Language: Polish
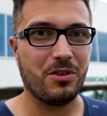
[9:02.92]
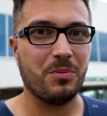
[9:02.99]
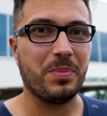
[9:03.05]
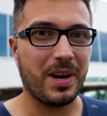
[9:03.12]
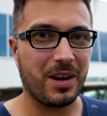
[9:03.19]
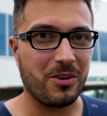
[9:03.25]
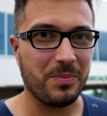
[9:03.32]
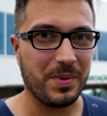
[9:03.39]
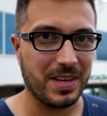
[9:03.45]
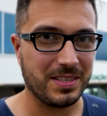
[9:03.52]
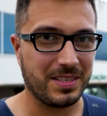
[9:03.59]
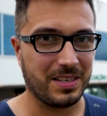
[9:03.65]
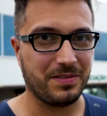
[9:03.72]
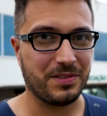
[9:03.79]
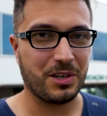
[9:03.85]
dobrego
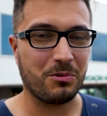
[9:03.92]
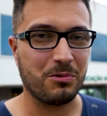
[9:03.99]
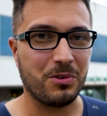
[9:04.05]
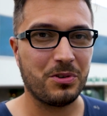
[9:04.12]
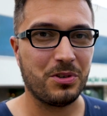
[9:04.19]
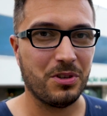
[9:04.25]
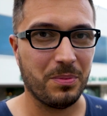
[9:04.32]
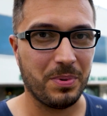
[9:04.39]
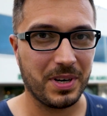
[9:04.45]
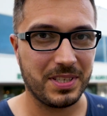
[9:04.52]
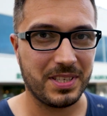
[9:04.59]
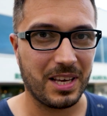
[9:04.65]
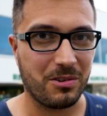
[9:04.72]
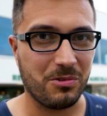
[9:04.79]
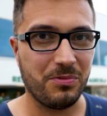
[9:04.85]
mięsa, w szczególności dobrych
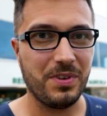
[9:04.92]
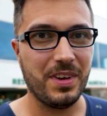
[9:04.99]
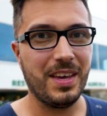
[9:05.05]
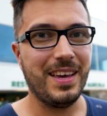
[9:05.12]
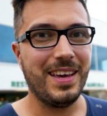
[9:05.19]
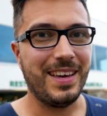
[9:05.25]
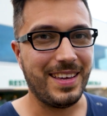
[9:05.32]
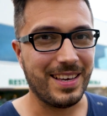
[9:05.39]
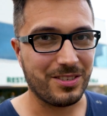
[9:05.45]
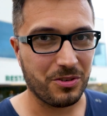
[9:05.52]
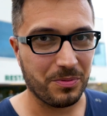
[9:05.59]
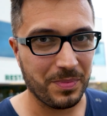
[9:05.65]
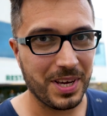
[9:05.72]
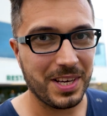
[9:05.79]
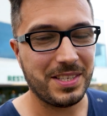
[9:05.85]
steków, jest
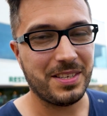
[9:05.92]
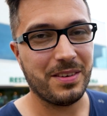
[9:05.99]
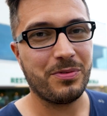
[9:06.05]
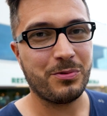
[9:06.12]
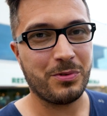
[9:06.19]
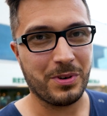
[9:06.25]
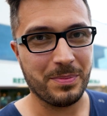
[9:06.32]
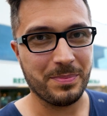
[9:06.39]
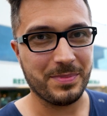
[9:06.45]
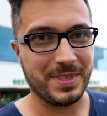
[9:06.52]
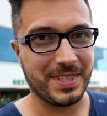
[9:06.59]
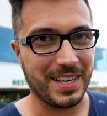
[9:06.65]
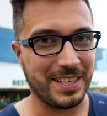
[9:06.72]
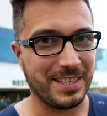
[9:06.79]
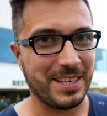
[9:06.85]
to miejsce, w którym
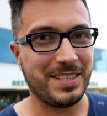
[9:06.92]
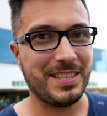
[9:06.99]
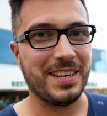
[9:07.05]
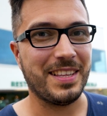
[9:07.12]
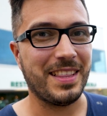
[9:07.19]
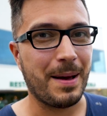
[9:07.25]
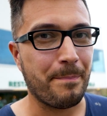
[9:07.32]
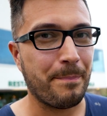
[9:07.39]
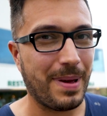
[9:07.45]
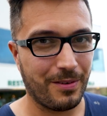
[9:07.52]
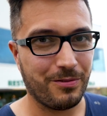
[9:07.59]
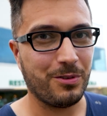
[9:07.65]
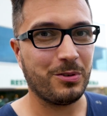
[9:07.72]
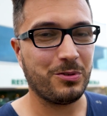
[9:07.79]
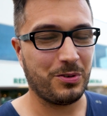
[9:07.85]
znajdziecie na
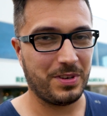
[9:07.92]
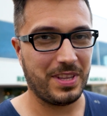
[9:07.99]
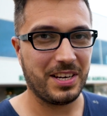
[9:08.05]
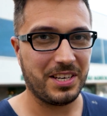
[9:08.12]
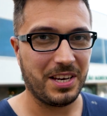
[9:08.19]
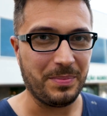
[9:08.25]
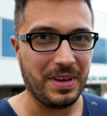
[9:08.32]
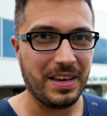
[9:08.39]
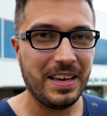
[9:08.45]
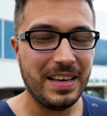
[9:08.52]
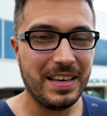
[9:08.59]
pewno coś dla siebie.